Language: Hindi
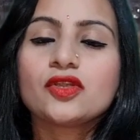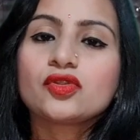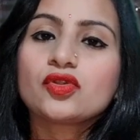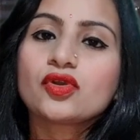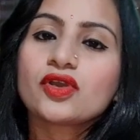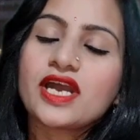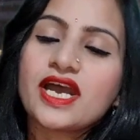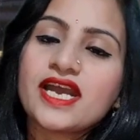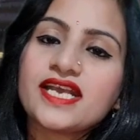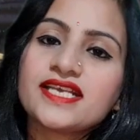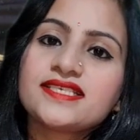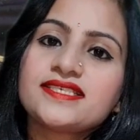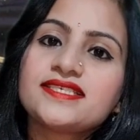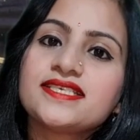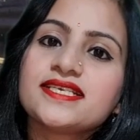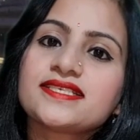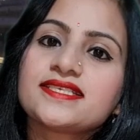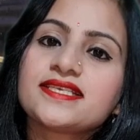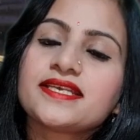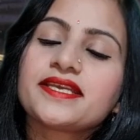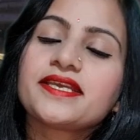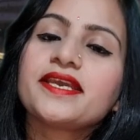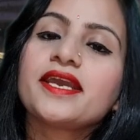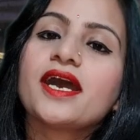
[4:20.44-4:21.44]
तो गाइस
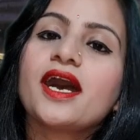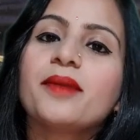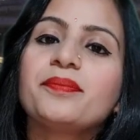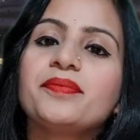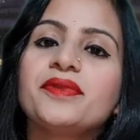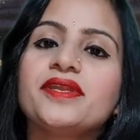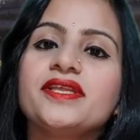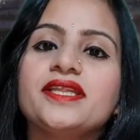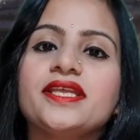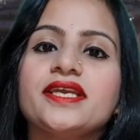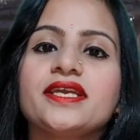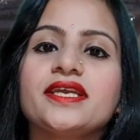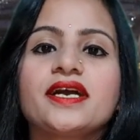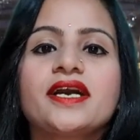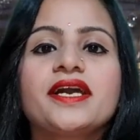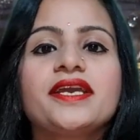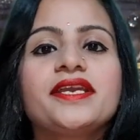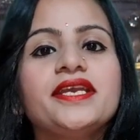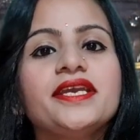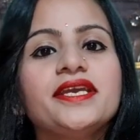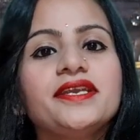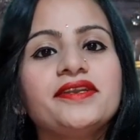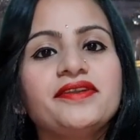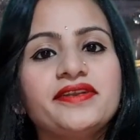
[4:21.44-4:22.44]
जैसे कि आपने देखा
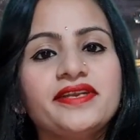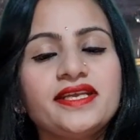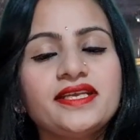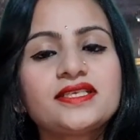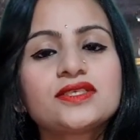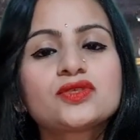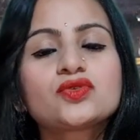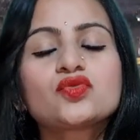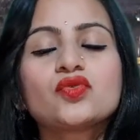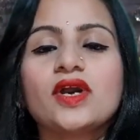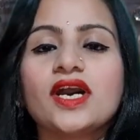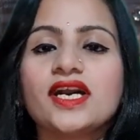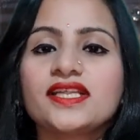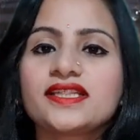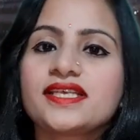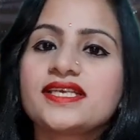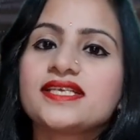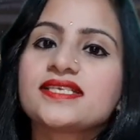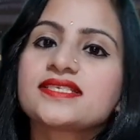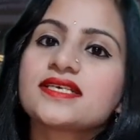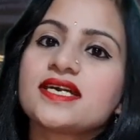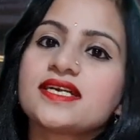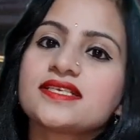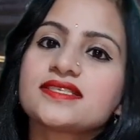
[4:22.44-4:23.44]
ये ड्रिंक स्वाद
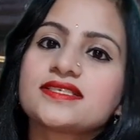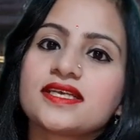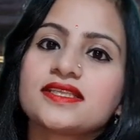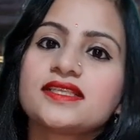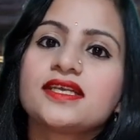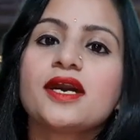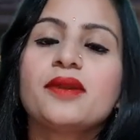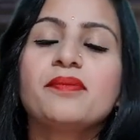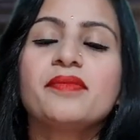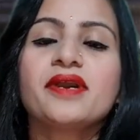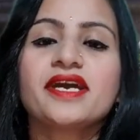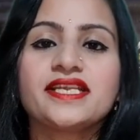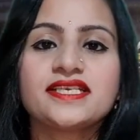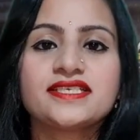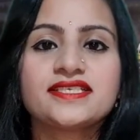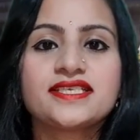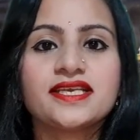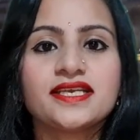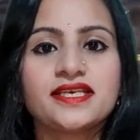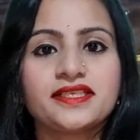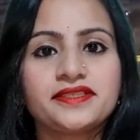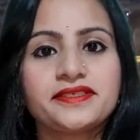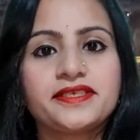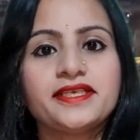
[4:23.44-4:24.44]
के साथ साथ हमारी
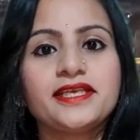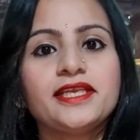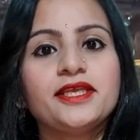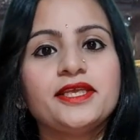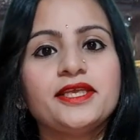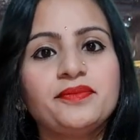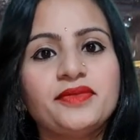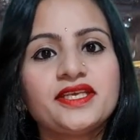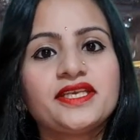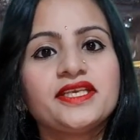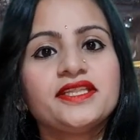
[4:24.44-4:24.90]
सेहत के लिए भी